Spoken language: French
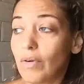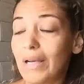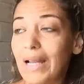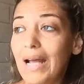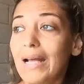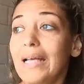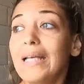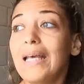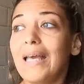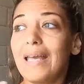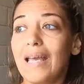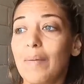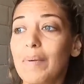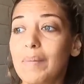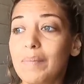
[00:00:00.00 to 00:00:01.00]
voilà,
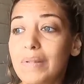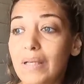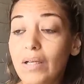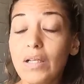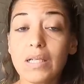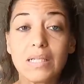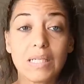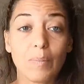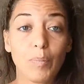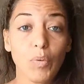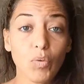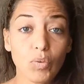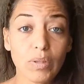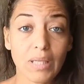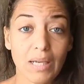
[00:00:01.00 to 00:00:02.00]
et en même temps, j'ai
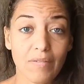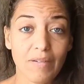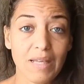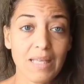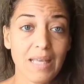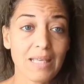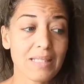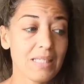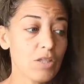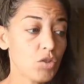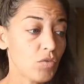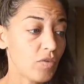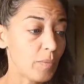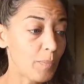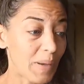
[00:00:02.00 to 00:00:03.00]
beaucoup de travail et si
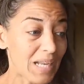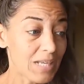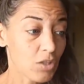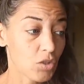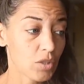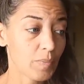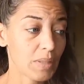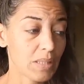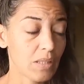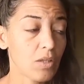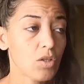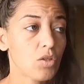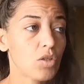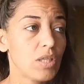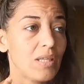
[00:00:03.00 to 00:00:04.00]
je fais pas les choses
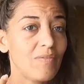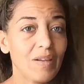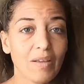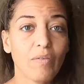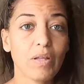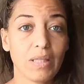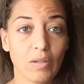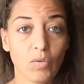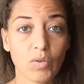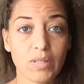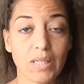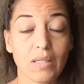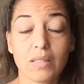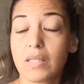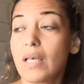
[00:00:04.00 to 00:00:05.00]
maintenant, il va y avoir des
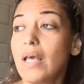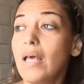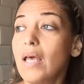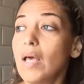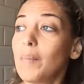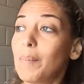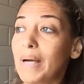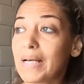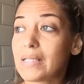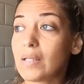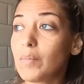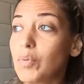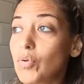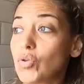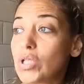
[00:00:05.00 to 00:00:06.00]
conséquences. Par
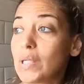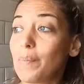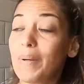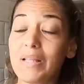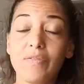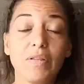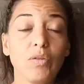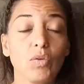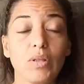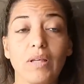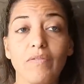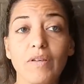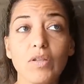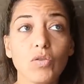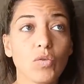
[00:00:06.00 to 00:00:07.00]
exemple, j'ai pas de vidéo
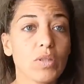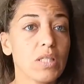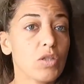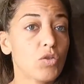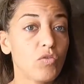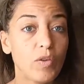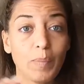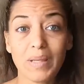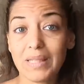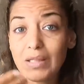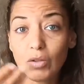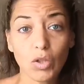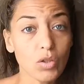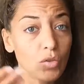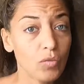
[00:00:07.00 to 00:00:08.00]
d'avance, donc si je fais pas
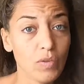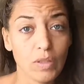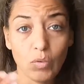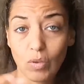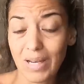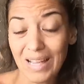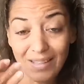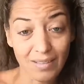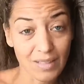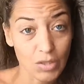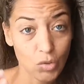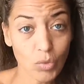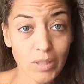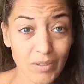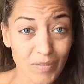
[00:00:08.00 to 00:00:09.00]
des tonnes de vidéos là dans
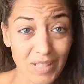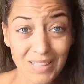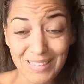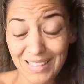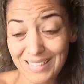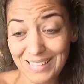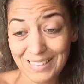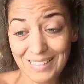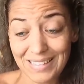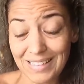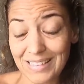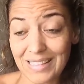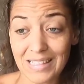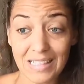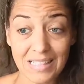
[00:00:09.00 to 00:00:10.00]
les jours qui viennent, ta ta
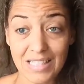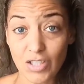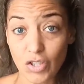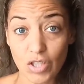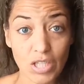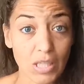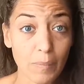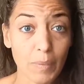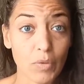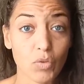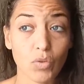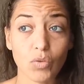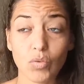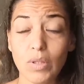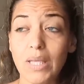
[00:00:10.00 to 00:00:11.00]
ta ta ta, si j'enchaîne pas
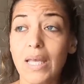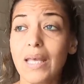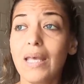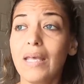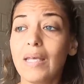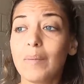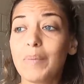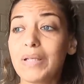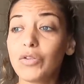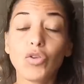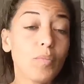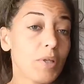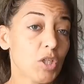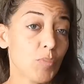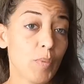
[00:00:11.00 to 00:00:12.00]
aujourd'hui, ben
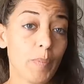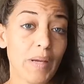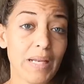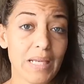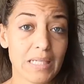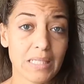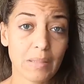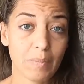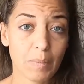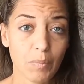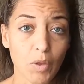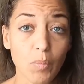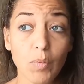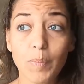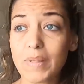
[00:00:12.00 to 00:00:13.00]
demain je peux pas aller acheter mes
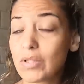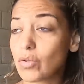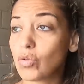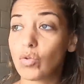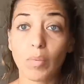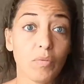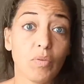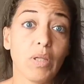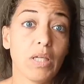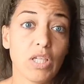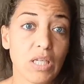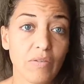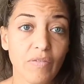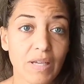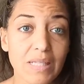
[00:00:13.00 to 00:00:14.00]
meubles parce que demain faudrait faudra
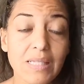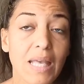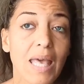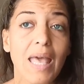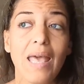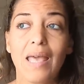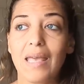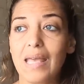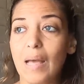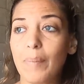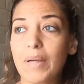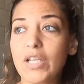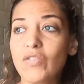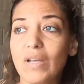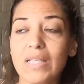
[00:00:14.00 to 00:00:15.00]
que je les fasse. Et
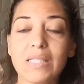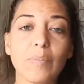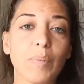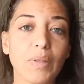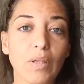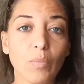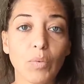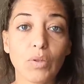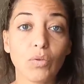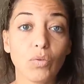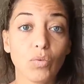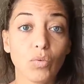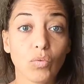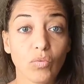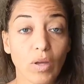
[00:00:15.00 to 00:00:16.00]
après, je vais rester pendant le mois
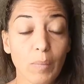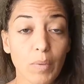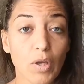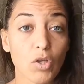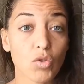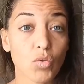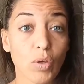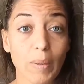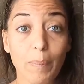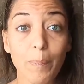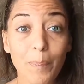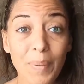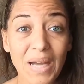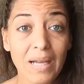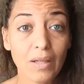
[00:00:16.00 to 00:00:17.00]
de novembre, j'aurai
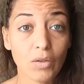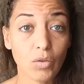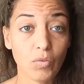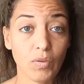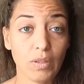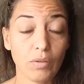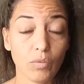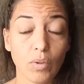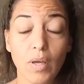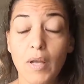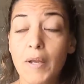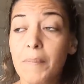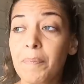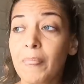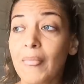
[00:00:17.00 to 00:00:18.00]
pas de vidéo.
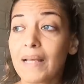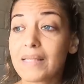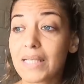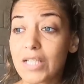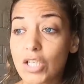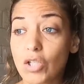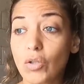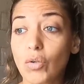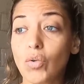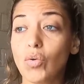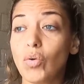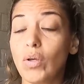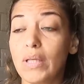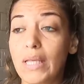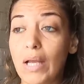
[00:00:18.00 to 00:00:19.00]
Sachant
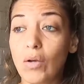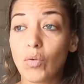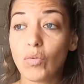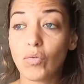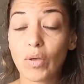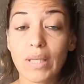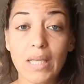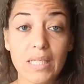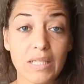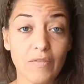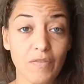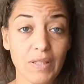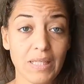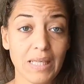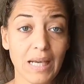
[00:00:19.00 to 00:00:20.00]
qu'il y a le voyage
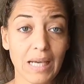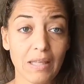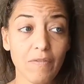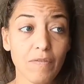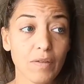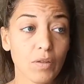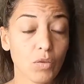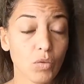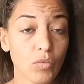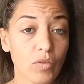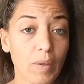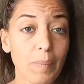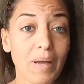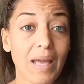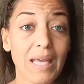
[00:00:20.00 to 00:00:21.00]
des filles qui arrive,
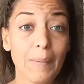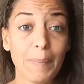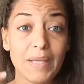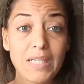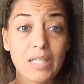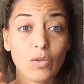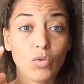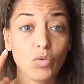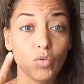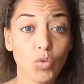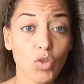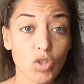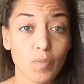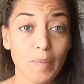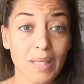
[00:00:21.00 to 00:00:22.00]
novembre, et après j'ai que
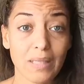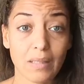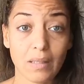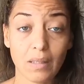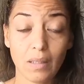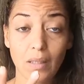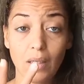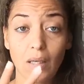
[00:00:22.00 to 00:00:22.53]
deux semaines